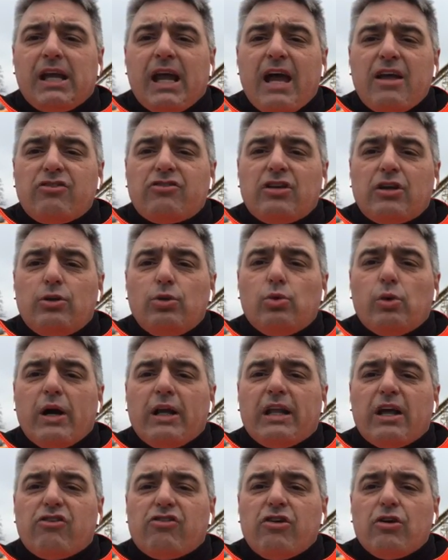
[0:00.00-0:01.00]

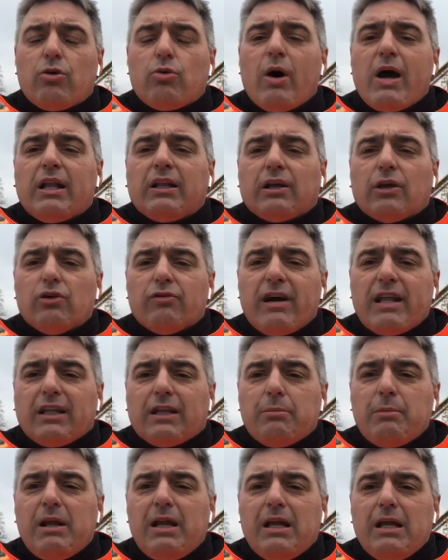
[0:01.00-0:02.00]
S2 da 50 a
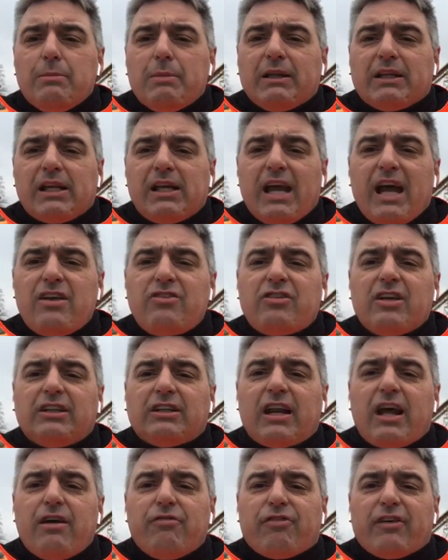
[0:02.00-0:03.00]
90 mm,
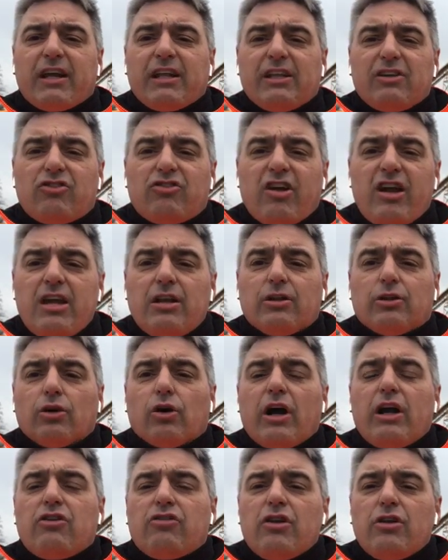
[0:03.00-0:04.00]
S3 fra
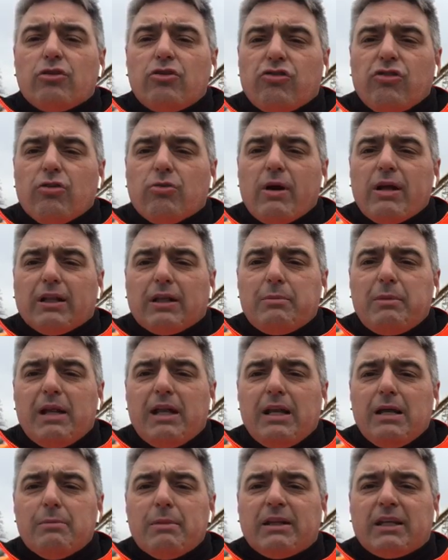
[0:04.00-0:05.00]
100 e 150
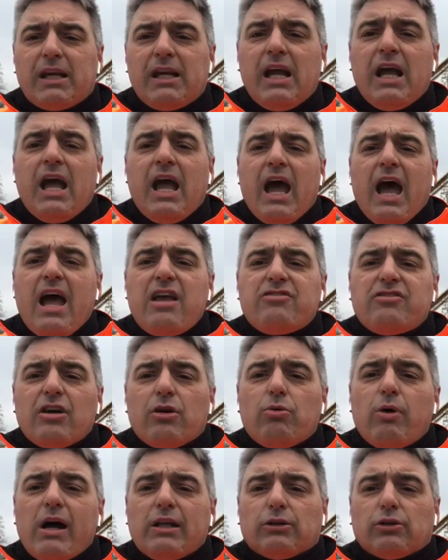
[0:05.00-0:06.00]
mm,
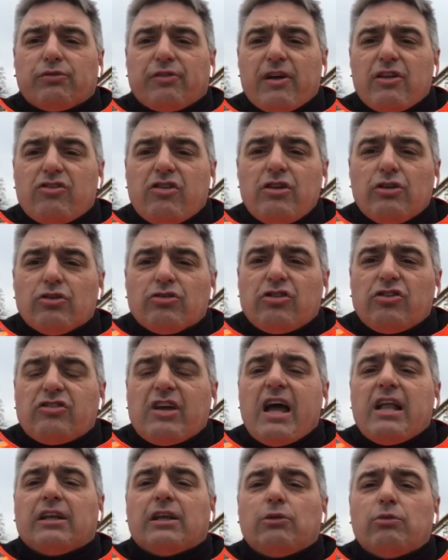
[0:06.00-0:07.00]
S4 fra
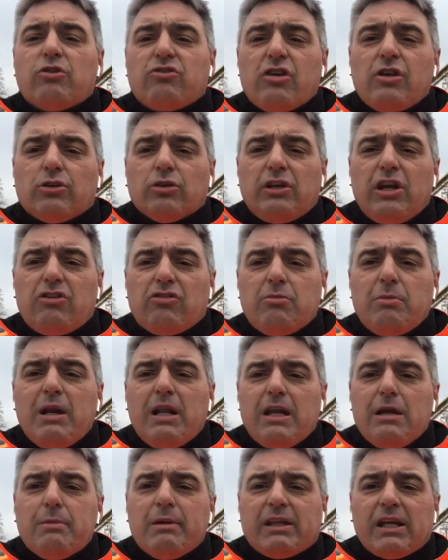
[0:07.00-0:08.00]
160 e 210
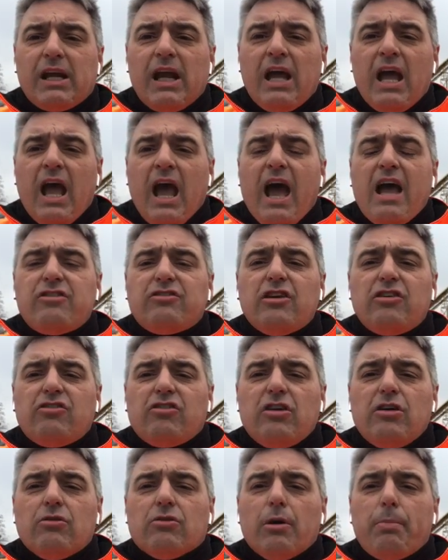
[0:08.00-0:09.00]
mm,
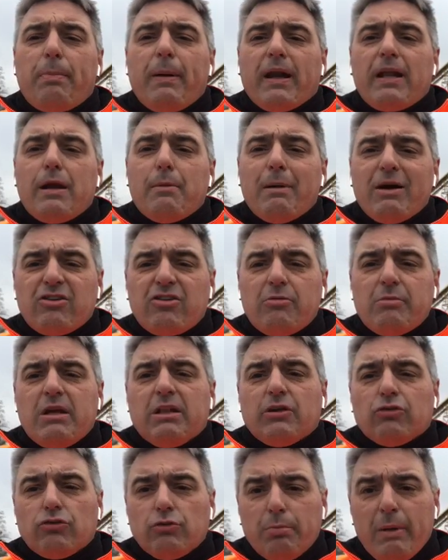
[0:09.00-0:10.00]
S5 per gli
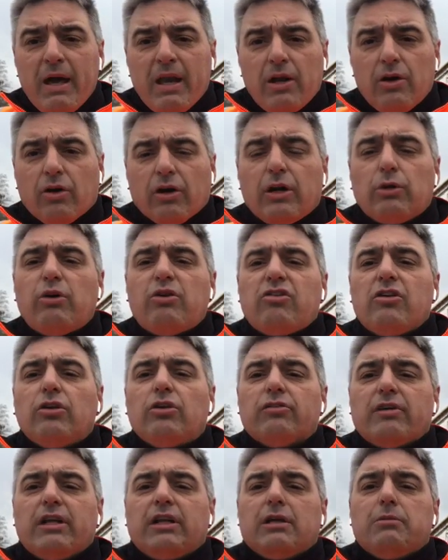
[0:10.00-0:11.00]
abbassamenti superiori a
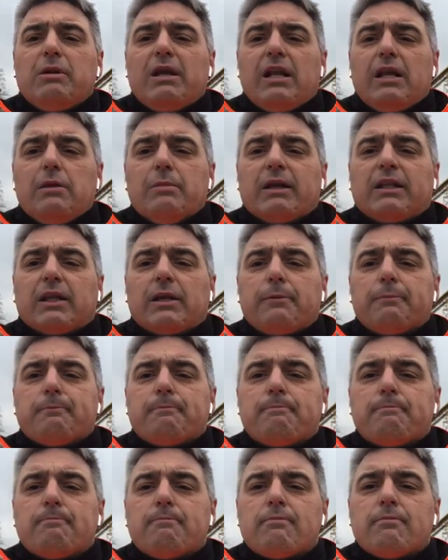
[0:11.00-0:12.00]
220
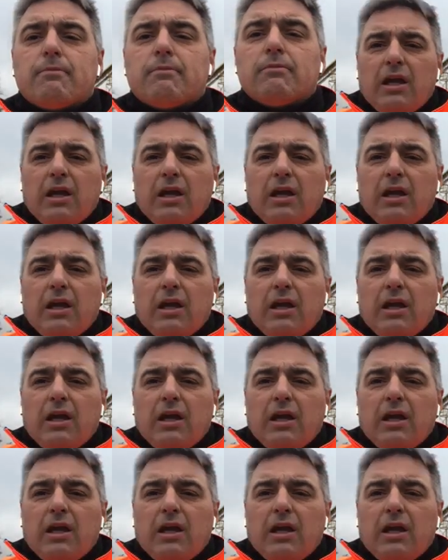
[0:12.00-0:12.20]
mm.